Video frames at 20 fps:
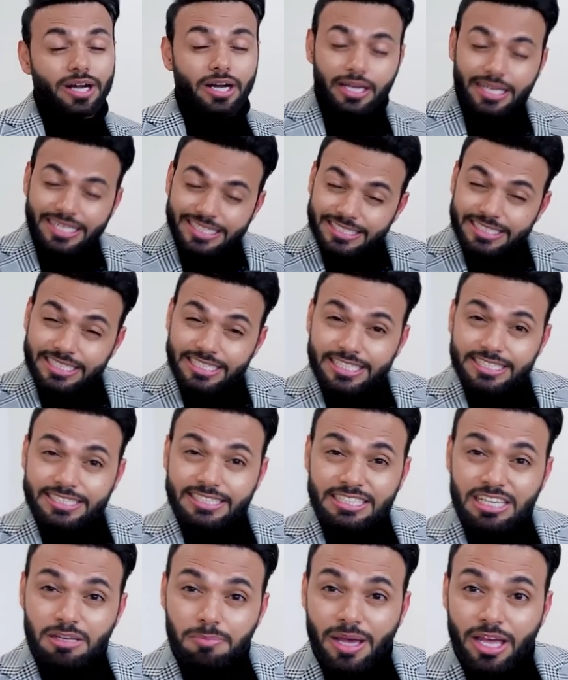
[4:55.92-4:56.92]
वेंट किसी
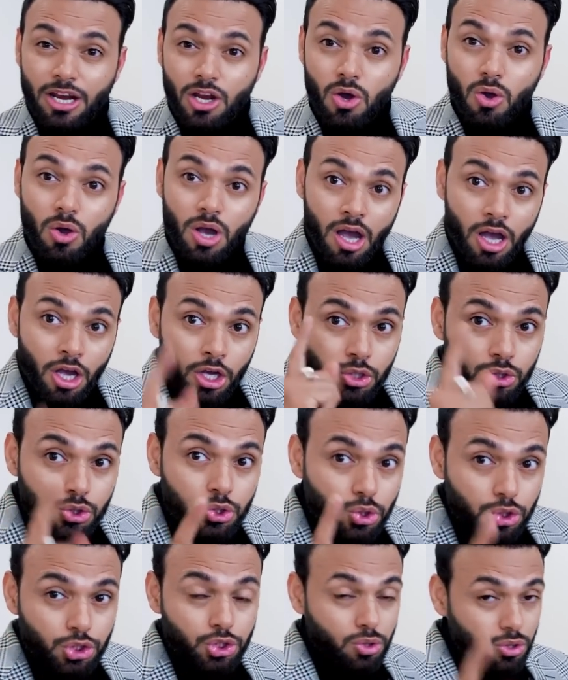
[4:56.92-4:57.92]
किसी ने पहना होगा
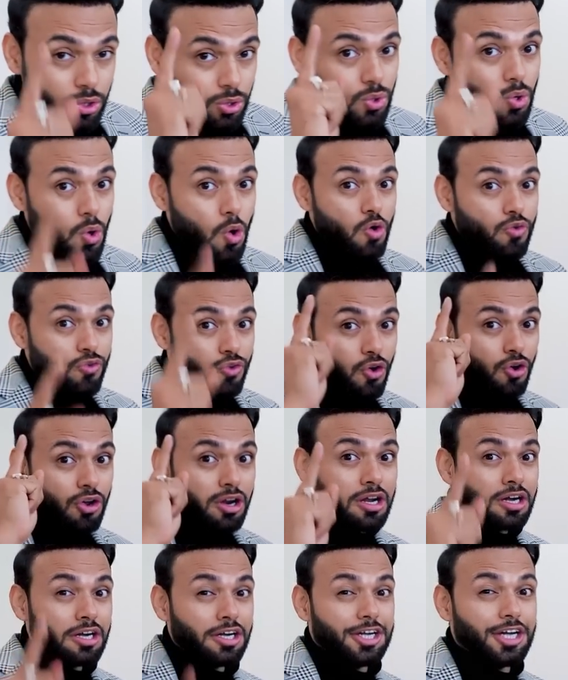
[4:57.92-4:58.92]
यू शुड गो
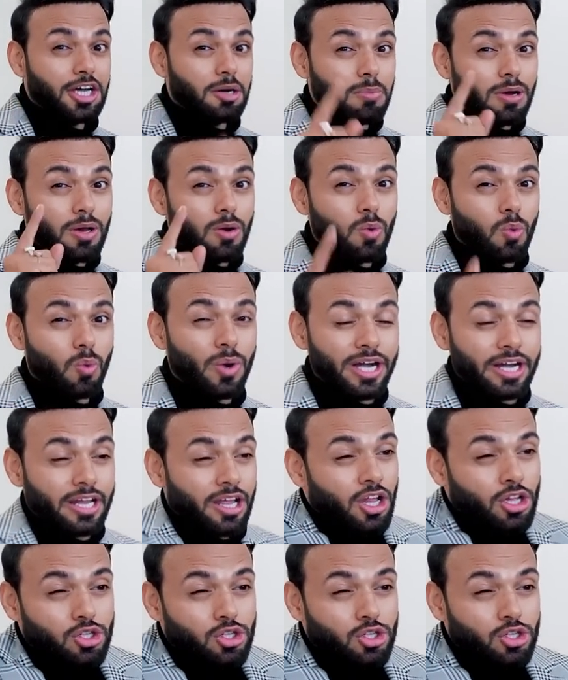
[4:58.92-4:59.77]
फॉर डबल वेंट